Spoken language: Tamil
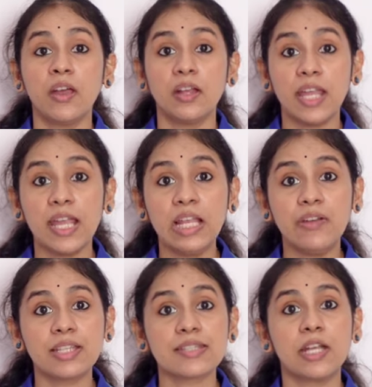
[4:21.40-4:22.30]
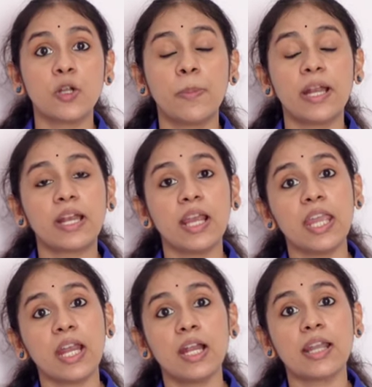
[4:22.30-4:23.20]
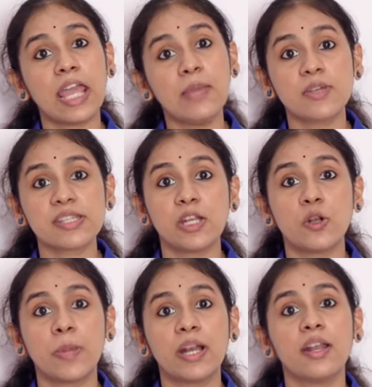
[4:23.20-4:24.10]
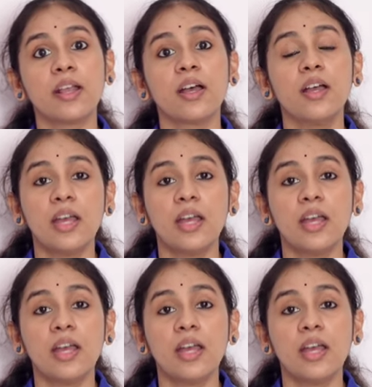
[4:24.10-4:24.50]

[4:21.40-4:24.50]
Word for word: டெய்லி வந்து ஸ்கெடியூல் பண்ணுறீங்கன்னா என்ன டைமுக்கு ஸ்கெடியூல் பண்ணுறீங்க